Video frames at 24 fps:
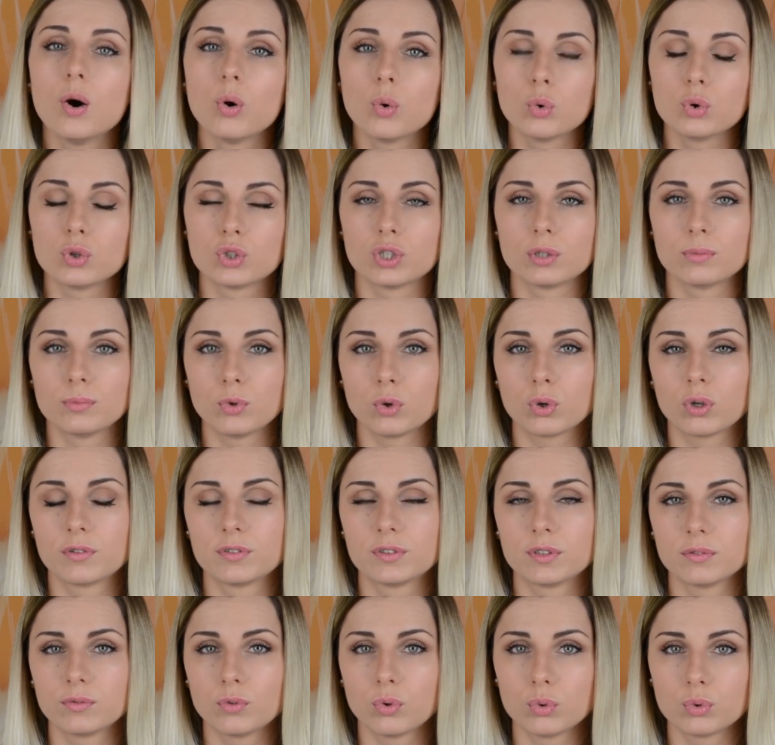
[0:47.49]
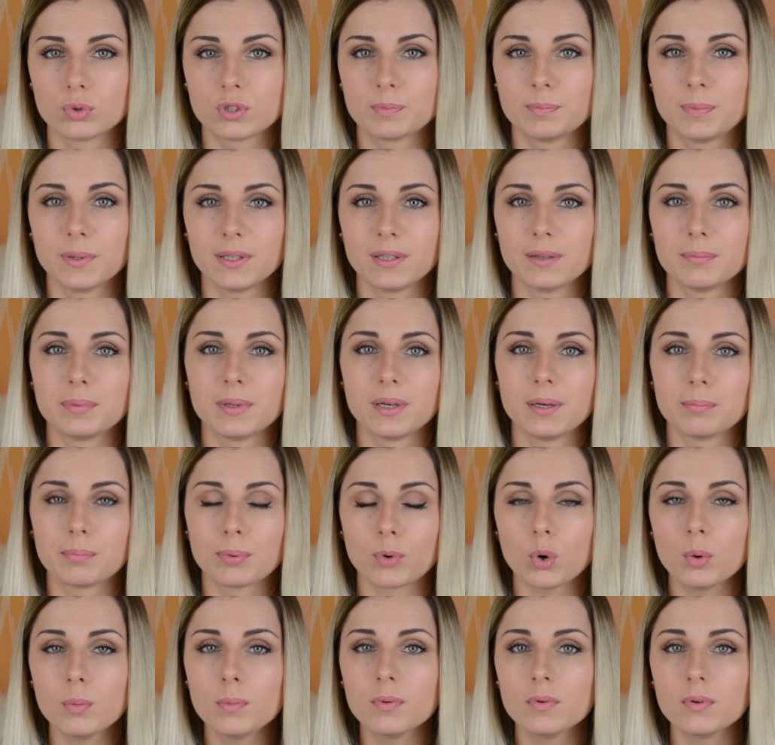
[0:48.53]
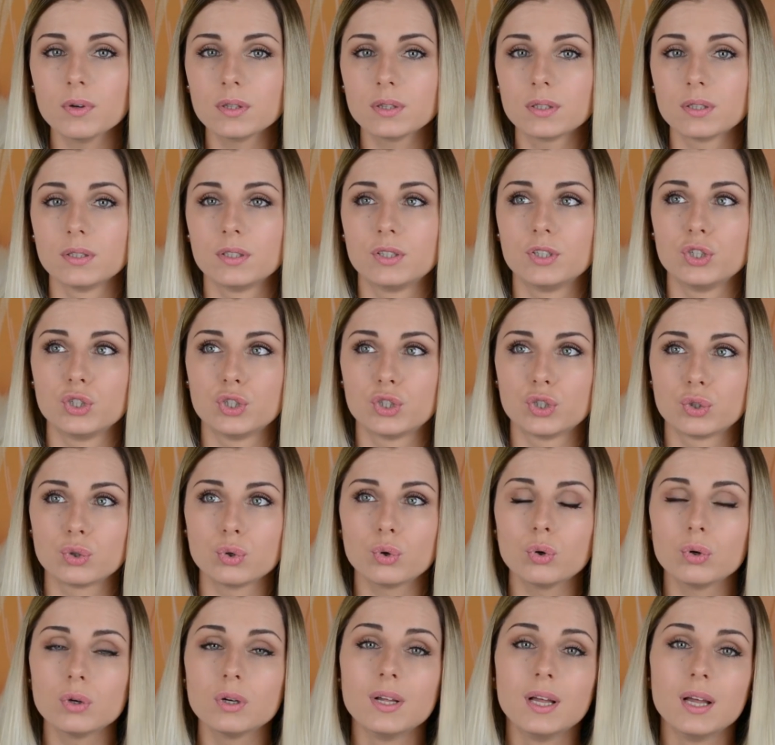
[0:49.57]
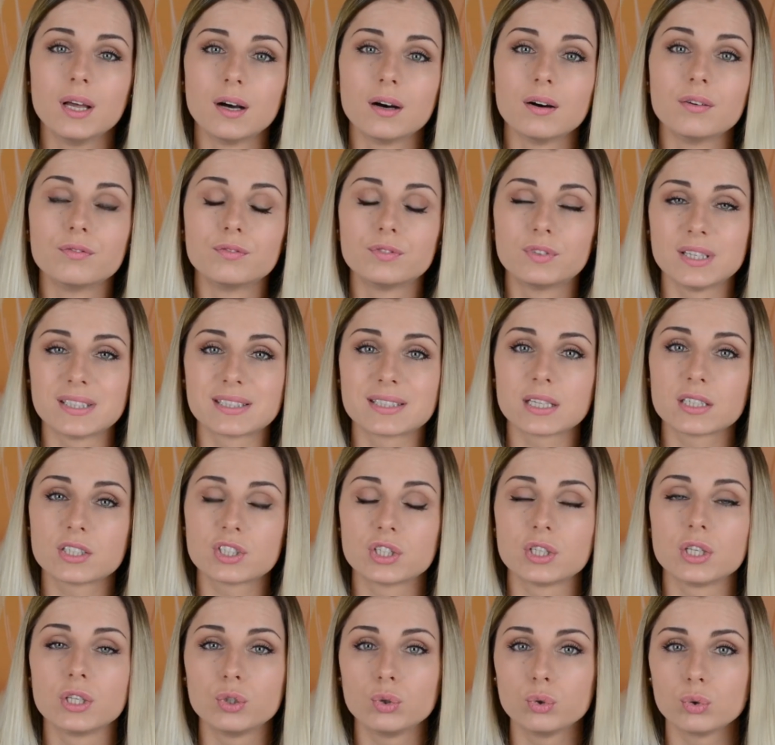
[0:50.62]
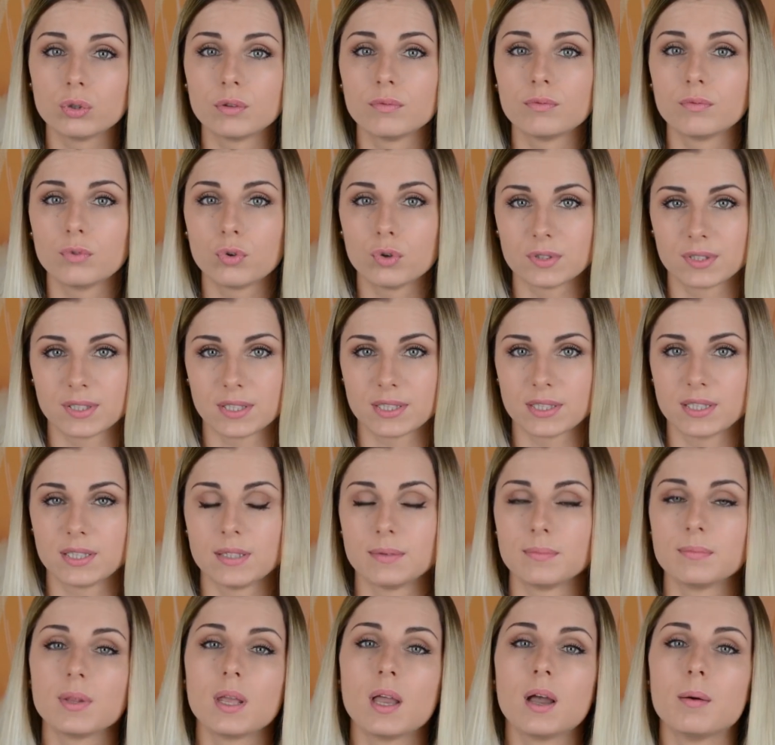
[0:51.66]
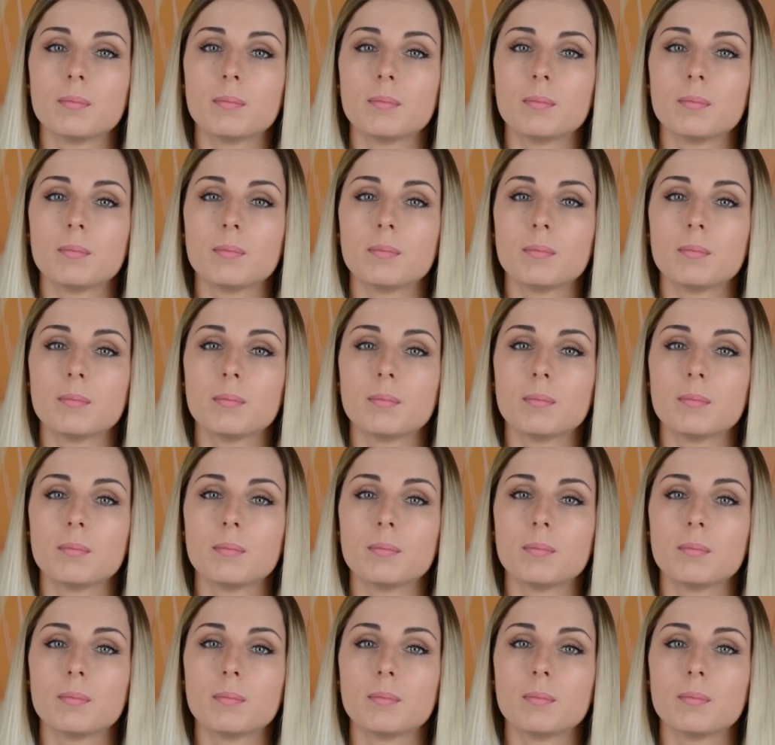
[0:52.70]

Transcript: Очень много всего успела перепробовать еще в достаточно юном возрасте.